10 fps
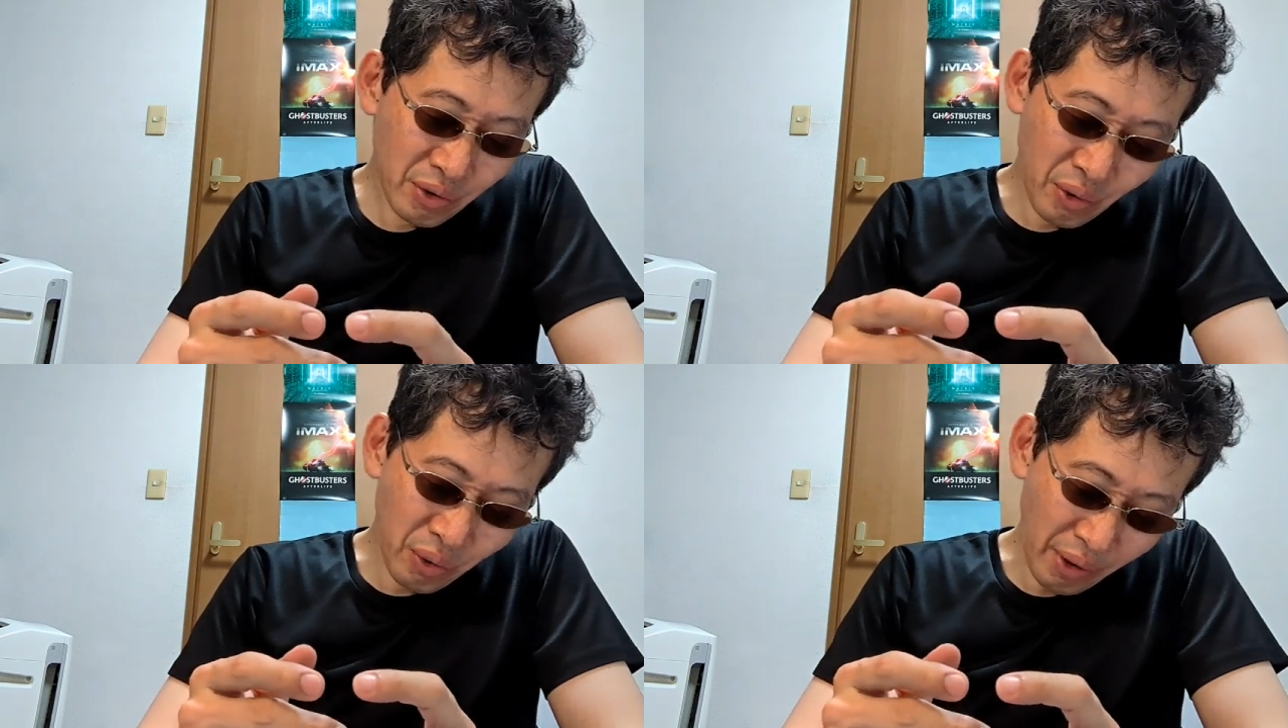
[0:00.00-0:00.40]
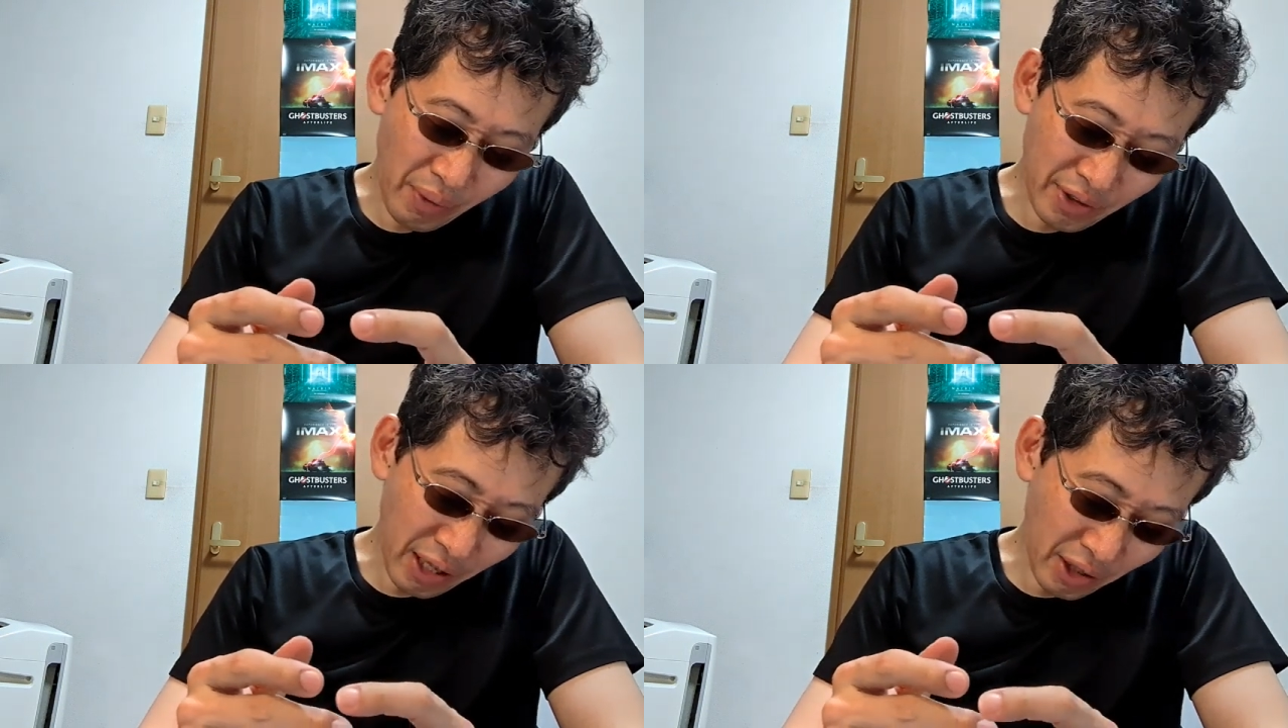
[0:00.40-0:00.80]
これ
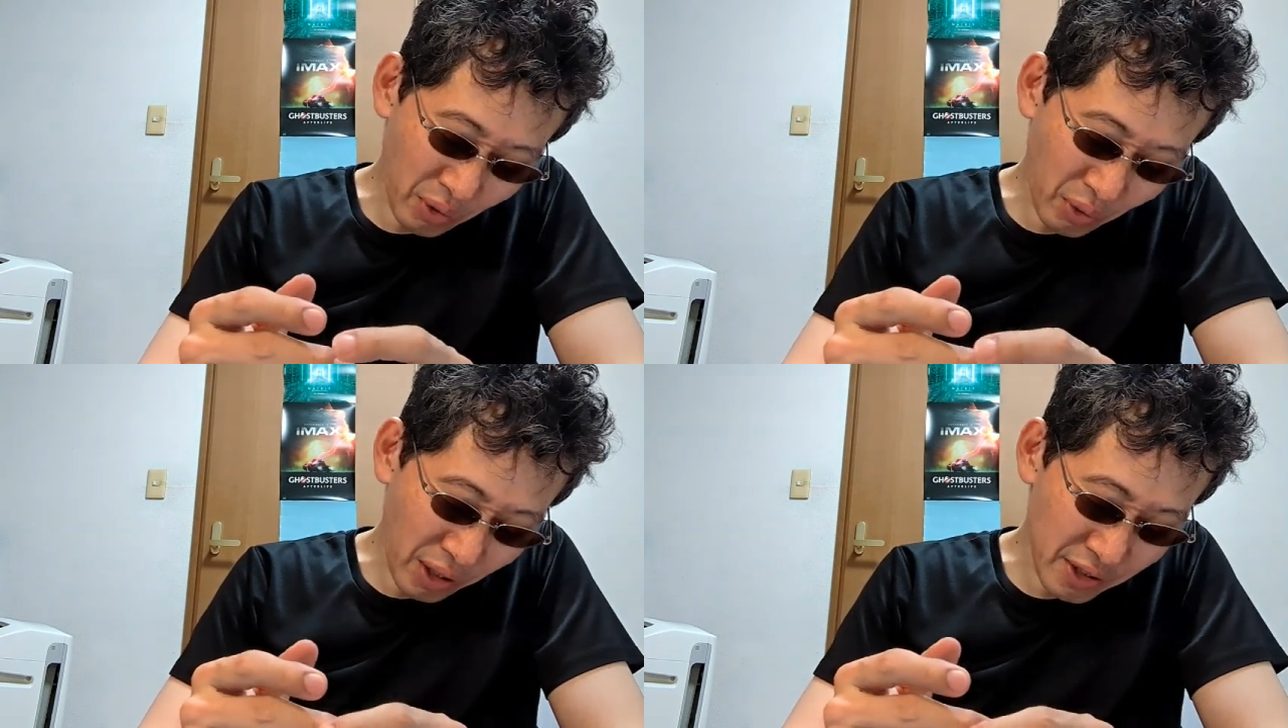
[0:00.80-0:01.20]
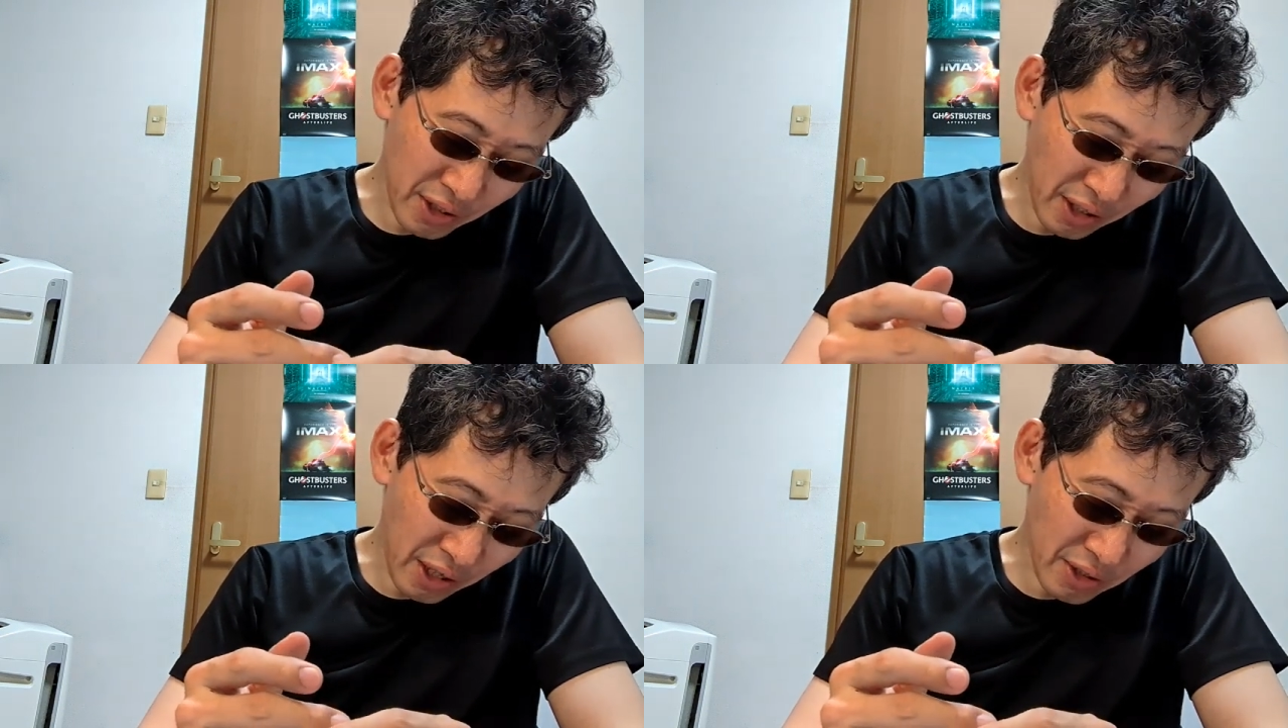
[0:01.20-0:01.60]
は何とかし
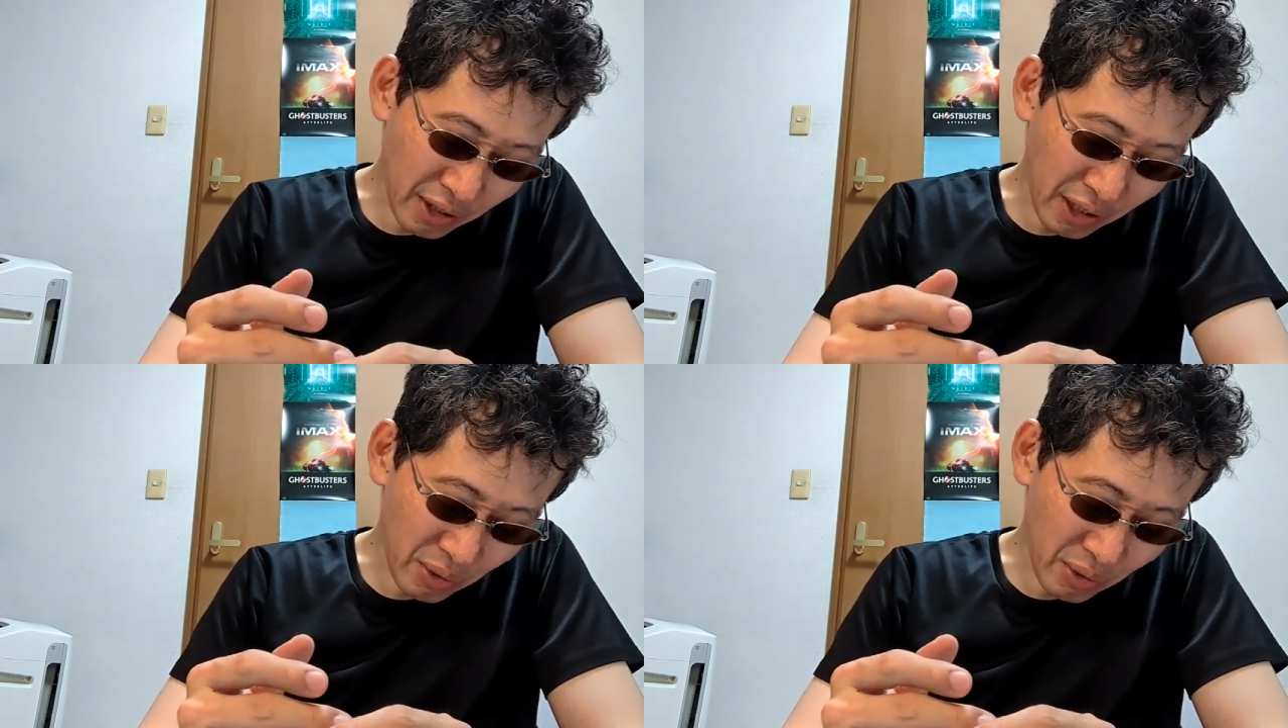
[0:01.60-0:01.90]
てね、避け